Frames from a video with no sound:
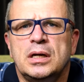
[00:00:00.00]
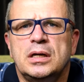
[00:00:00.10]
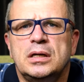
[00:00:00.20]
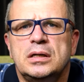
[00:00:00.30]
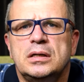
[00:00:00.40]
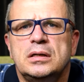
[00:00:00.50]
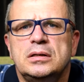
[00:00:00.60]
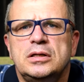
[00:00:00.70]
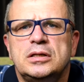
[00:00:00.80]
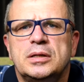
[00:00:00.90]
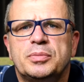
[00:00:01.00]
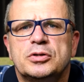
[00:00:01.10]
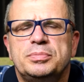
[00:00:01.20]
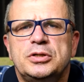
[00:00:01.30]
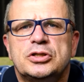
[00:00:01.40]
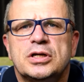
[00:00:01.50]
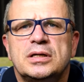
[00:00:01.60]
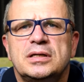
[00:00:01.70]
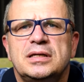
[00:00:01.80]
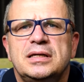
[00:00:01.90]
Y, nikt nie
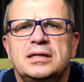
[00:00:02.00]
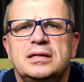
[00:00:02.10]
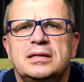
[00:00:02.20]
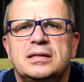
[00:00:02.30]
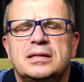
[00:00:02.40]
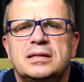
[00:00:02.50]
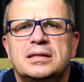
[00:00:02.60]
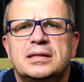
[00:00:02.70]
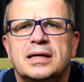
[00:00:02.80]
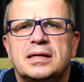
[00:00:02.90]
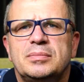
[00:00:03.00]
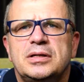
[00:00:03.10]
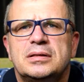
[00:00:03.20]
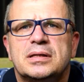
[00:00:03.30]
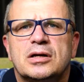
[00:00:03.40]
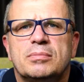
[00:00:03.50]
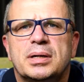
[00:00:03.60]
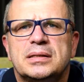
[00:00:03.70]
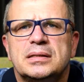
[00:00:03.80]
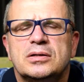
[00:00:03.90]
podpisze i termin tego
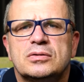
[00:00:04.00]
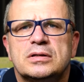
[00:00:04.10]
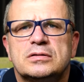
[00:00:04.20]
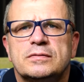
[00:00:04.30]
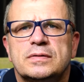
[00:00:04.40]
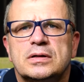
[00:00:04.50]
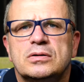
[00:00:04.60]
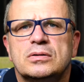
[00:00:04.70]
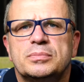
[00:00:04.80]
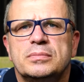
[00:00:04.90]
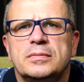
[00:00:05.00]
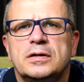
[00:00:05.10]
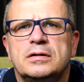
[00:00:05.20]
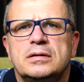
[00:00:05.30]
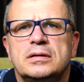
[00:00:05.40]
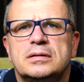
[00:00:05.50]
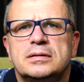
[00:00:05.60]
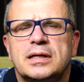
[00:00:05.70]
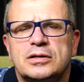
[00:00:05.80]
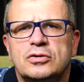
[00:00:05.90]
badania okresowego y,
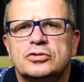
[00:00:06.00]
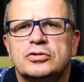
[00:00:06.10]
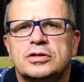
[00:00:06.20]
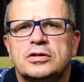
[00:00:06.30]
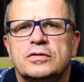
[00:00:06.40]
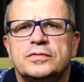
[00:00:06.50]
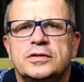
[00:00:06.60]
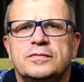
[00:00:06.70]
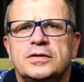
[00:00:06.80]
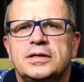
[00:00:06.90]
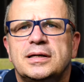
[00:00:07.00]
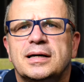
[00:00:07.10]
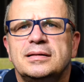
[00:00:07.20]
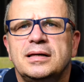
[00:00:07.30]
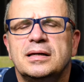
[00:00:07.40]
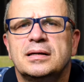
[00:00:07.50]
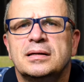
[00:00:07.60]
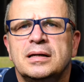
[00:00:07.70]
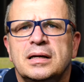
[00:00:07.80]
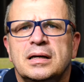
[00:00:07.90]
tegoż to kierowcy wynika
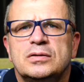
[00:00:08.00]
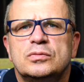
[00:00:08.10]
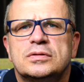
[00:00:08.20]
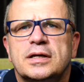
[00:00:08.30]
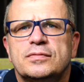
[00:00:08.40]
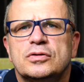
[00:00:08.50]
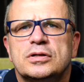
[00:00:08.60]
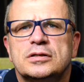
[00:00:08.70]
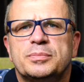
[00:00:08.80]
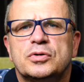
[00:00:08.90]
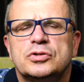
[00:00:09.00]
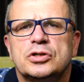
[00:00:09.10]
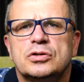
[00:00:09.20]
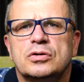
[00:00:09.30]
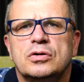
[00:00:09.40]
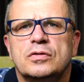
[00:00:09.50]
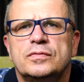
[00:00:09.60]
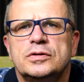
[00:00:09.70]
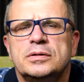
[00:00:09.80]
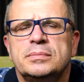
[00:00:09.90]
nie z ustawy o transporcie
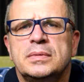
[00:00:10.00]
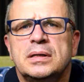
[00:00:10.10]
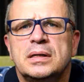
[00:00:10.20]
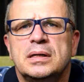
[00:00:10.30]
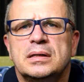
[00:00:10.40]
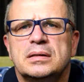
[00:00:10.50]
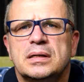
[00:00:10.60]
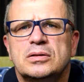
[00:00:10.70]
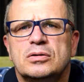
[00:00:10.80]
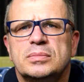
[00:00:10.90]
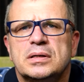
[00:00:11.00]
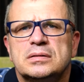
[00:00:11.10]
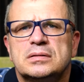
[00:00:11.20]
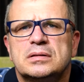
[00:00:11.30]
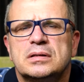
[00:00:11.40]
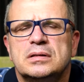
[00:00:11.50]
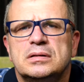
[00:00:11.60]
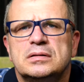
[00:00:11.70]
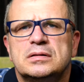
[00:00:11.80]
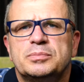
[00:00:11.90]
drogowym, natomiast
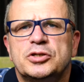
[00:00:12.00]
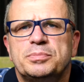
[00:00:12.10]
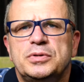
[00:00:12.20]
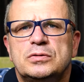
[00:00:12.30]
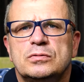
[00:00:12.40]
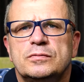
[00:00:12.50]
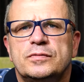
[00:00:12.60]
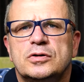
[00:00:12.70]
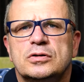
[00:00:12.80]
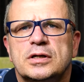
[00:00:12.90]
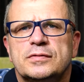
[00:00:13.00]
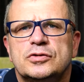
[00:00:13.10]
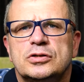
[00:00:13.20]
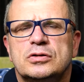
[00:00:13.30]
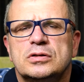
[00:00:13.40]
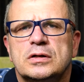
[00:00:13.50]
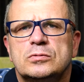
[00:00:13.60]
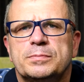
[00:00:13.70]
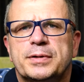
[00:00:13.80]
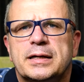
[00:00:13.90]
y, z przepisów wykonawczych
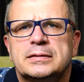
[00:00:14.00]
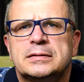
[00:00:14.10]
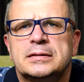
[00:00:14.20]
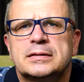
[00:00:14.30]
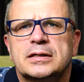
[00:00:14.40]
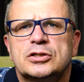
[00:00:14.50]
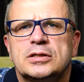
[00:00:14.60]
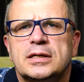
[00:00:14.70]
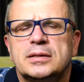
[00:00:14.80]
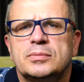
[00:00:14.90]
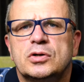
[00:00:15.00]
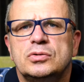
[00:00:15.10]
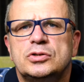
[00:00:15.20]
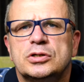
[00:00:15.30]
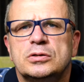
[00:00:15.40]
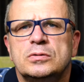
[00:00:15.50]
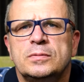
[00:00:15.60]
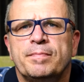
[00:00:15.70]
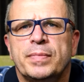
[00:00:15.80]
kodeksu pracy. Także na tym kończę.